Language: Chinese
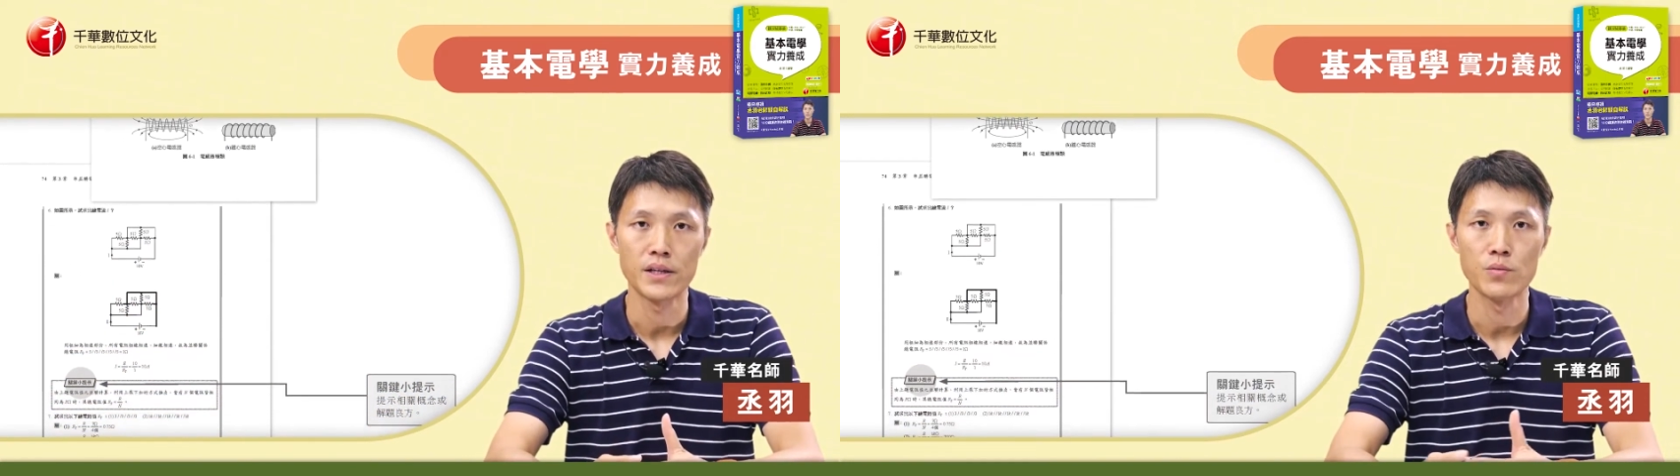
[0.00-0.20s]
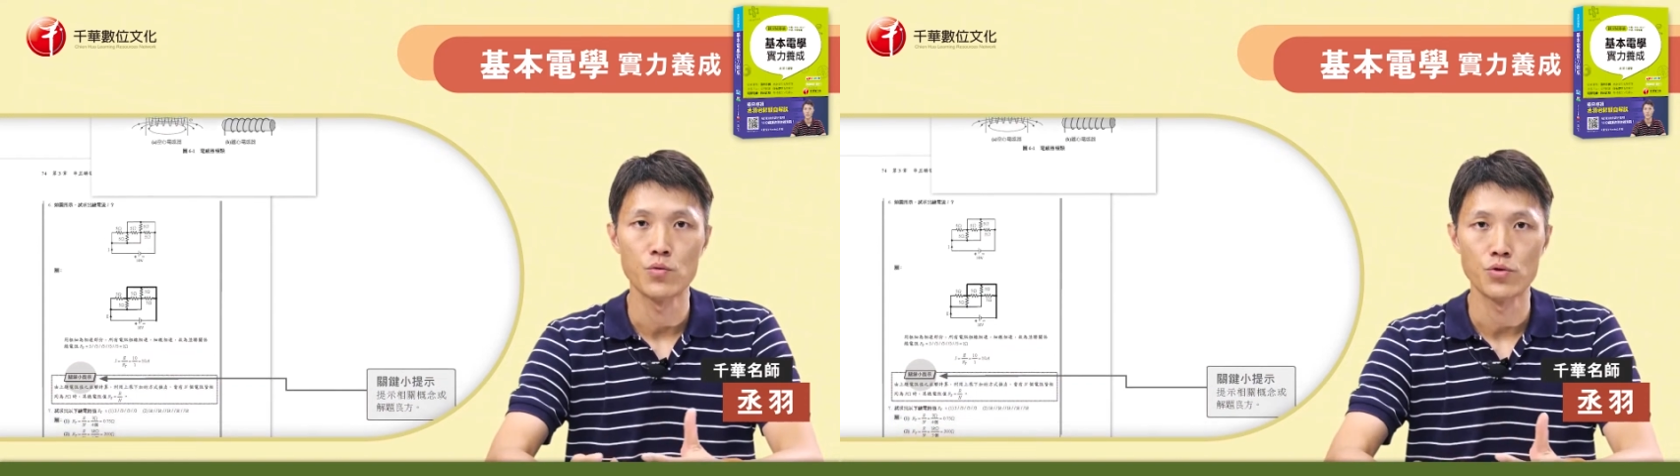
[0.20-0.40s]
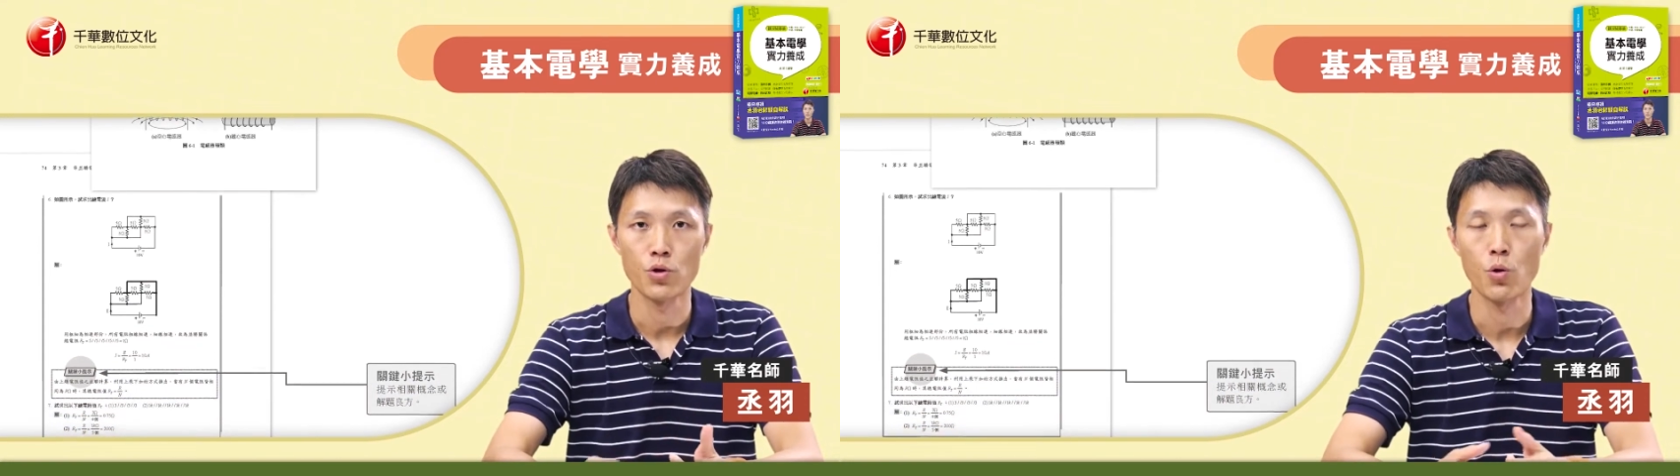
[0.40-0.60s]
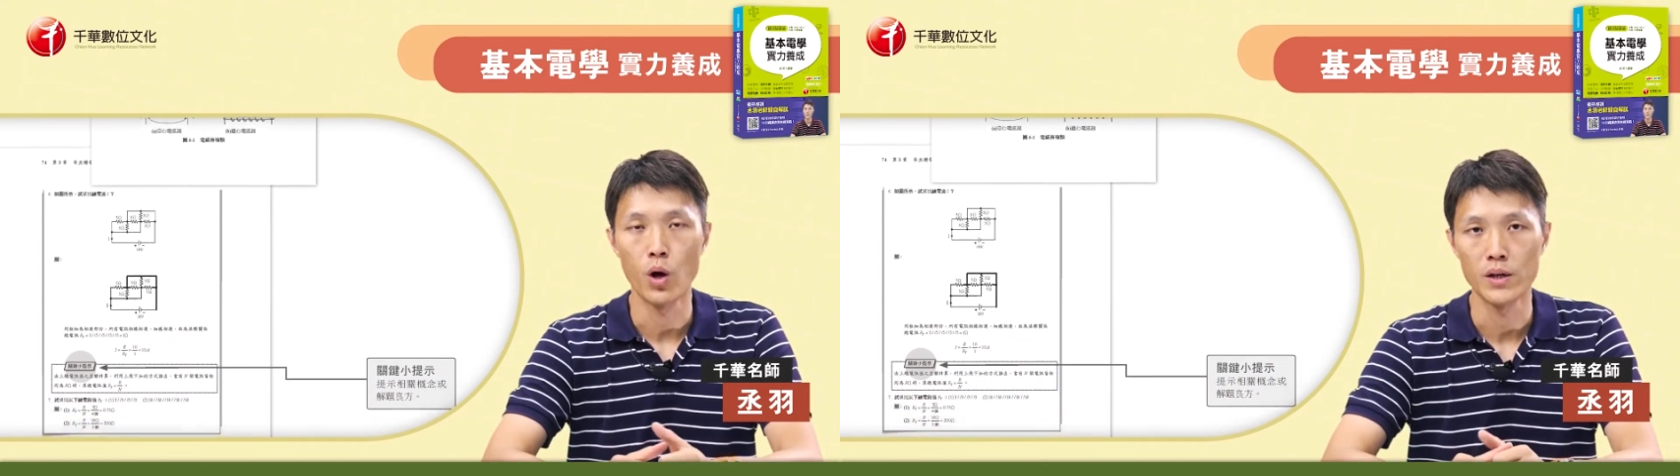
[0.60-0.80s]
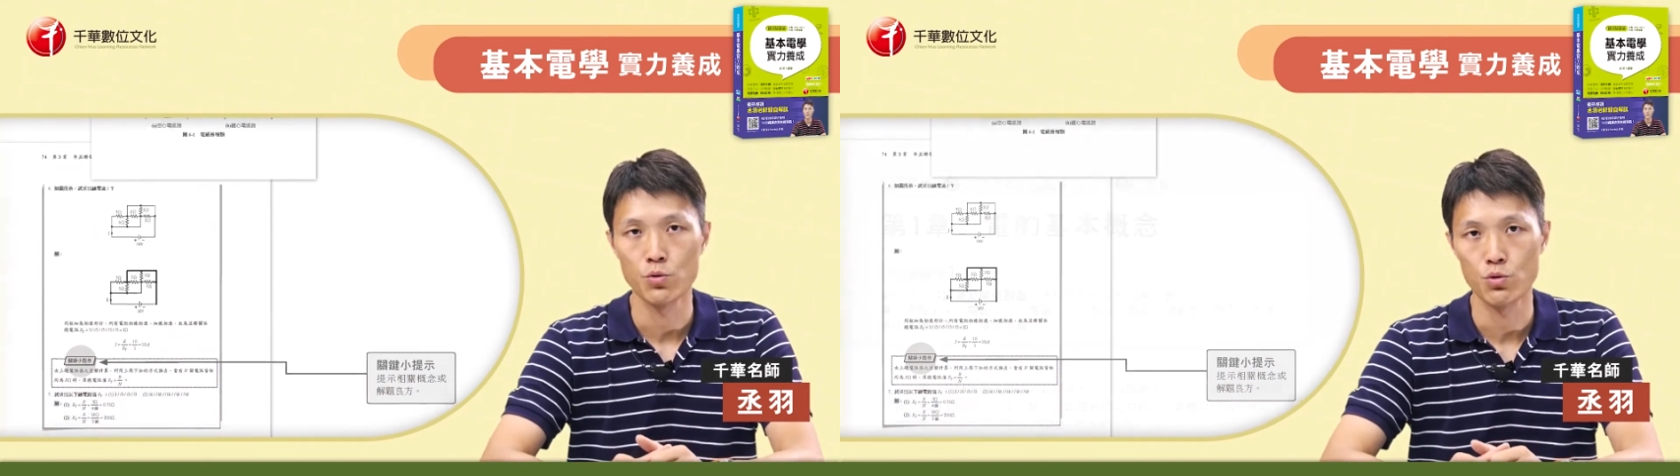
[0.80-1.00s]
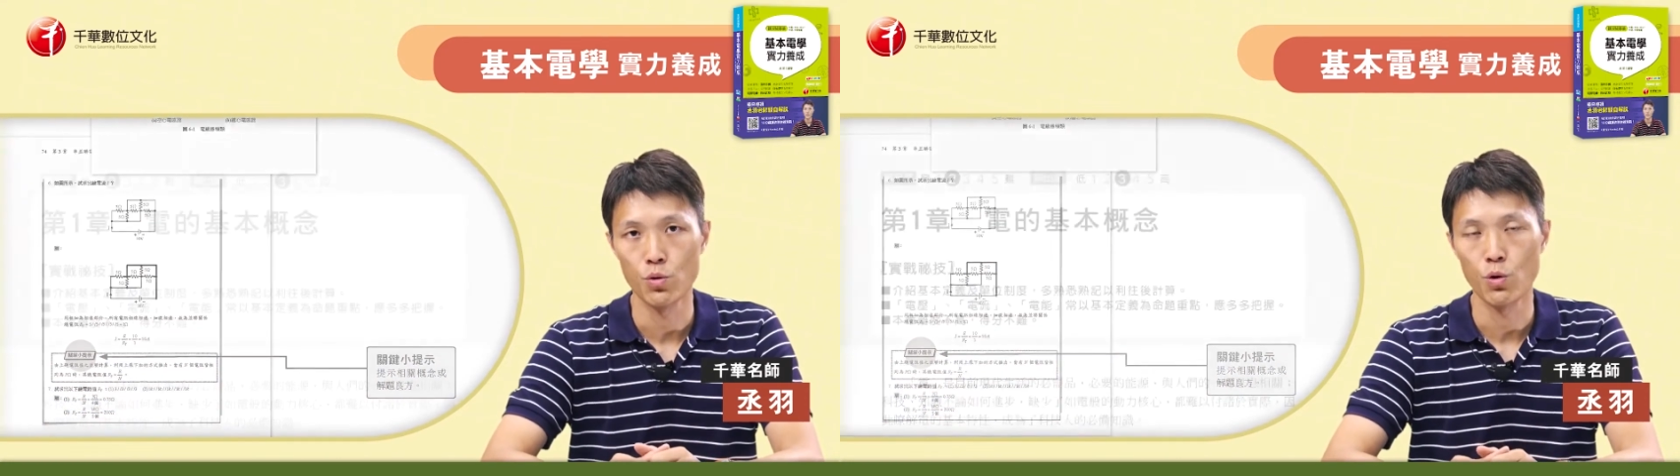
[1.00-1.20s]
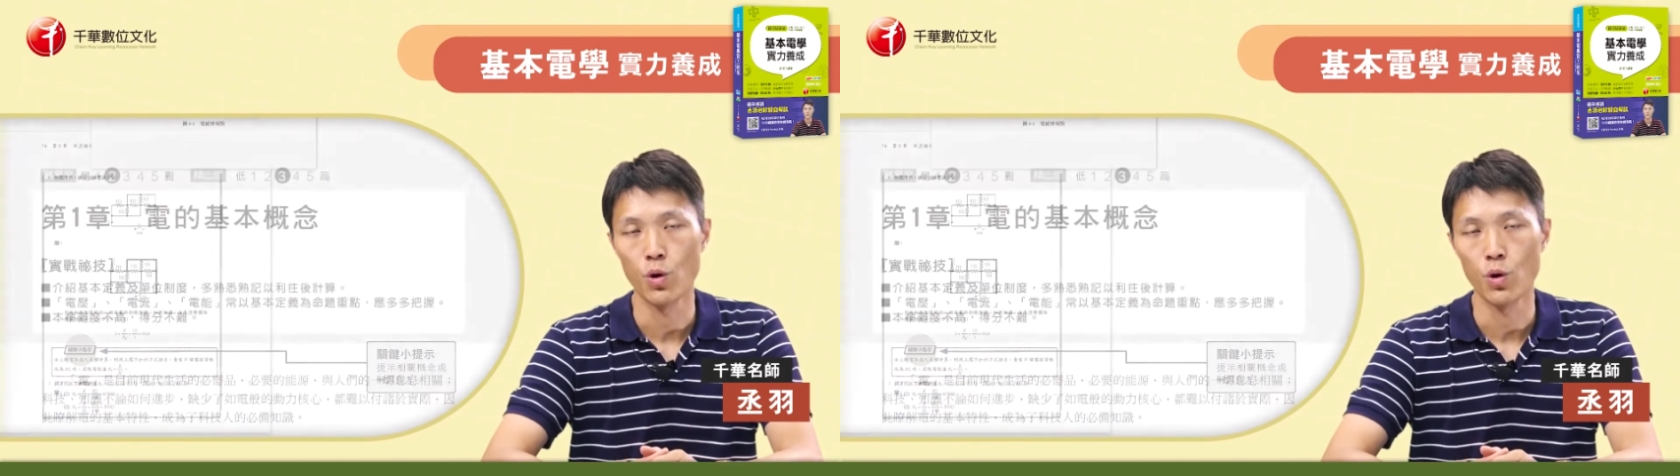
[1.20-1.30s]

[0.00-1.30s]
题目就狂做